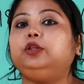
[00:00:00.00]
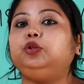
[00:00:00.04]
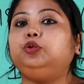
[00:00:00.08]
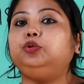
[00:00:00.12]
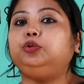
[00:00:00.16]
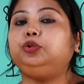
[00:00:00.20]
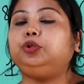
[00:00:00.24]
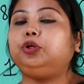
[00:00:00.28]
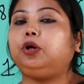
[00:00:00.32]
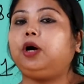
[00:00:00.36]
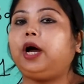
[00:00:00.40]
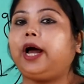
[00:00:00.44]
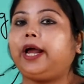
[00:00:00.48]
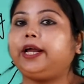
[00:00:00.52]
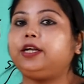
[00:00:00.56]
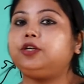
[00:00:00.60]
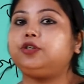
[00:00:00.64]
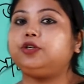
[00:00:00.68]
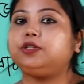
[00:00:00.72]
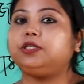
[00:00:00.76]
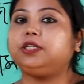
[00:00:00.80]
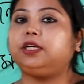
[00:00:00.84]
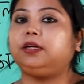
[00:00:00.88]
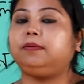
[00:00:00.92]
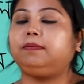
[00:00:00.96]
দুটো
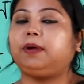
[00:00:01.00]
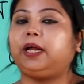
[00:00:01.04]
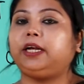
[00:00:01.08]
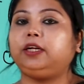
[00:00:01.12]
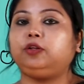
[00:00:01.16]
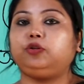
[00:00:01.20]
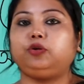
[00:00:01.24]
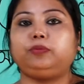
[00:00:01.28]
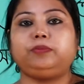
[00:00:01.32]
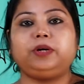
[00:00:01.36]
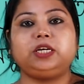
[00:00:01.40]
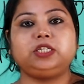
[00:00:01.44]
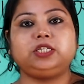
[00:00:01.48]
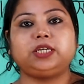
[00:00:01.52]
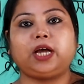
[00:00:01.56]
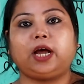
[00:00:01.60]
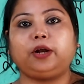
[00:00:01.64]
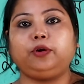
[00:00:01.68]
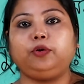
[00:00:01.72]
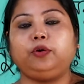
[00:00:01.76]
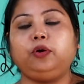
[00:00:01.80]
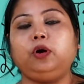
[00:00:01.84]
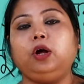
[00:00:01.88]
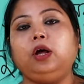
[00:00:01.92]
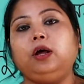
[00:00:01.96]
হাইড্রোজেন মানে তোমরা
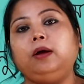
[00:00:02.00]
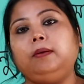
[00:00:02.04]
জানো